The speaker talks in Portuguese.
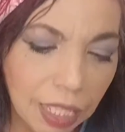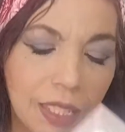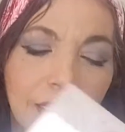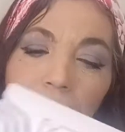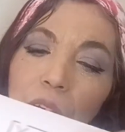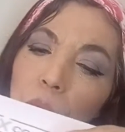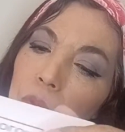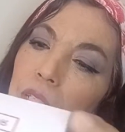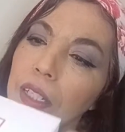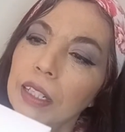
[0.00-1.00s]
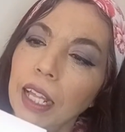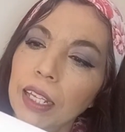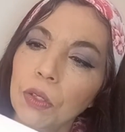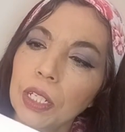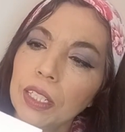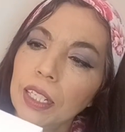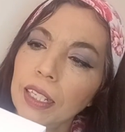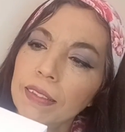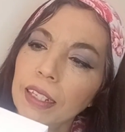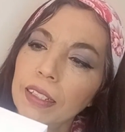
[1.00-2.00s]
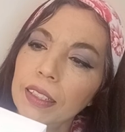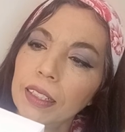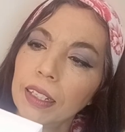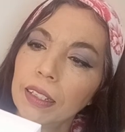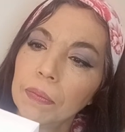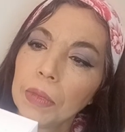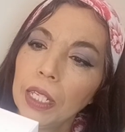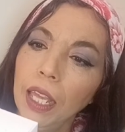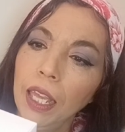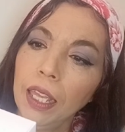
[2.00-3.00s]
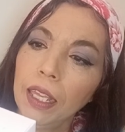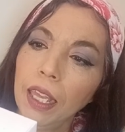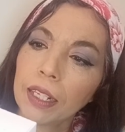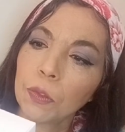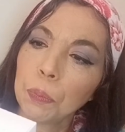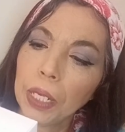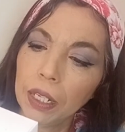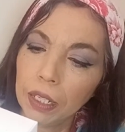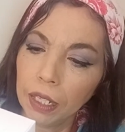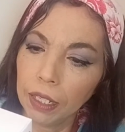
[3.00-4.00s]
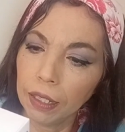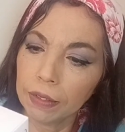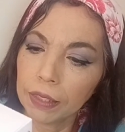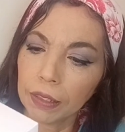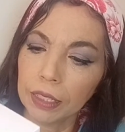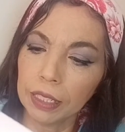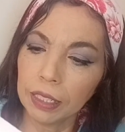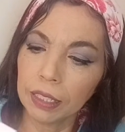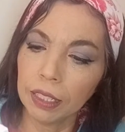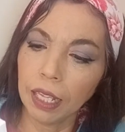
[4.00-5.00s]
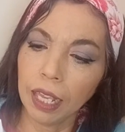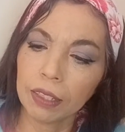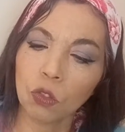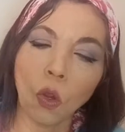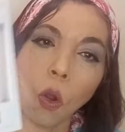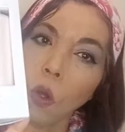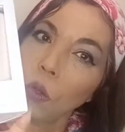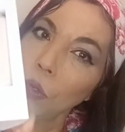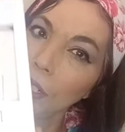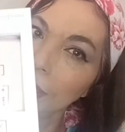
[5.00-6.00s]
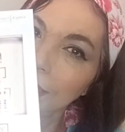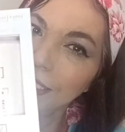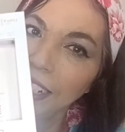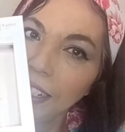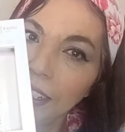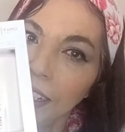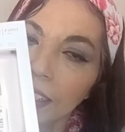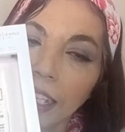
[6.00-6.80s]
Então, lá eu ganhei essa linha, é, expert, é, essa linha aqui, X-Color, né?